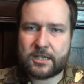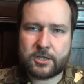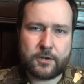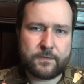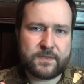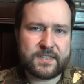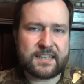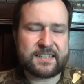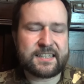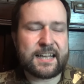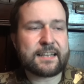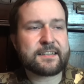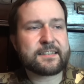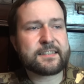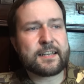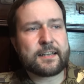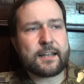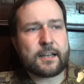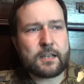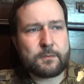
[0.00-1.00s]
się w
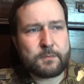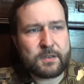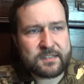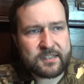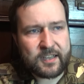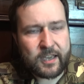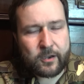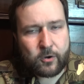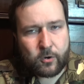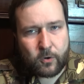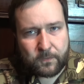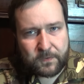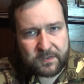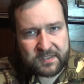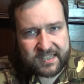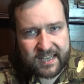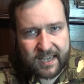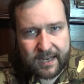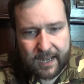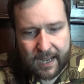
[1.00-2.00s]
zasadzce na niemieckiego
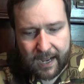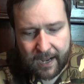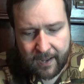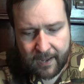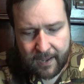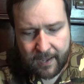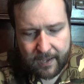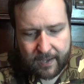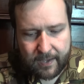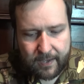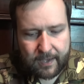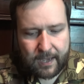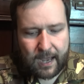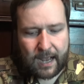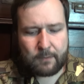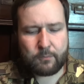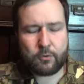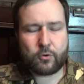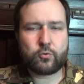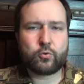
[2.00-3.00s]
oficera, e,
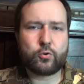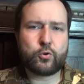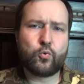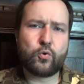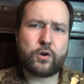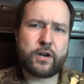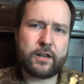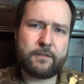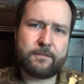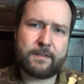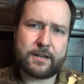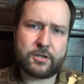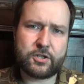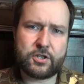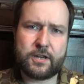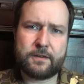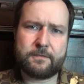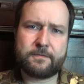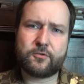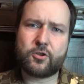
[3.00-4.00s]
albo który ukrywa
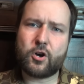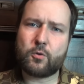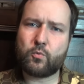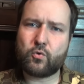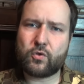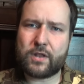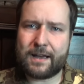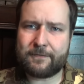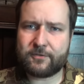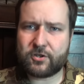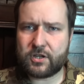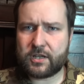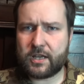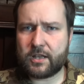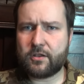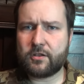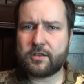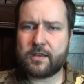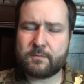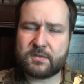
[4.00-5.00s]
się w domu na wsi,
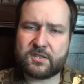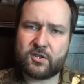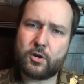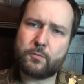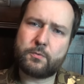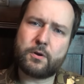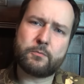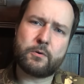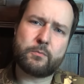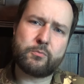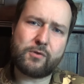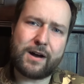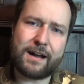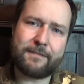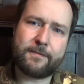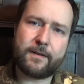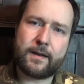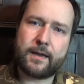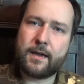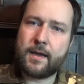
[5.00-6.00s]
kiedy Niemcy robią
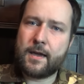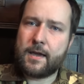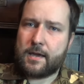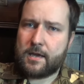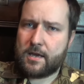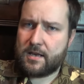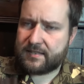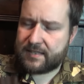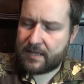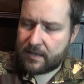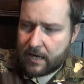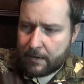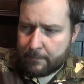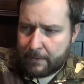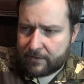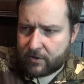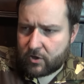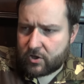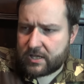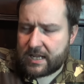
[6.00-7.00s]
obławę, jest ta
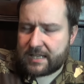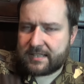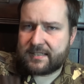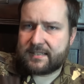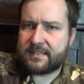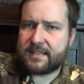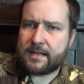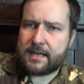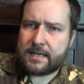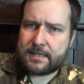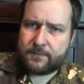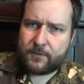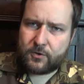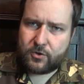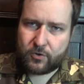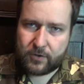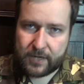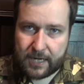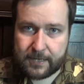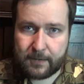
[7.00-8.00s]
dramatyczna scena z
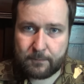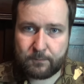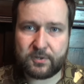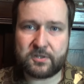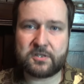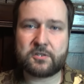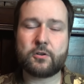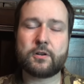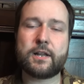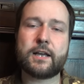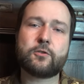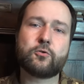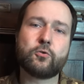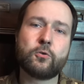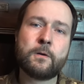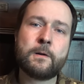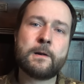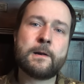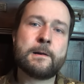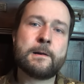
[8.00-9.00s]
wyciąganiem pistoletu,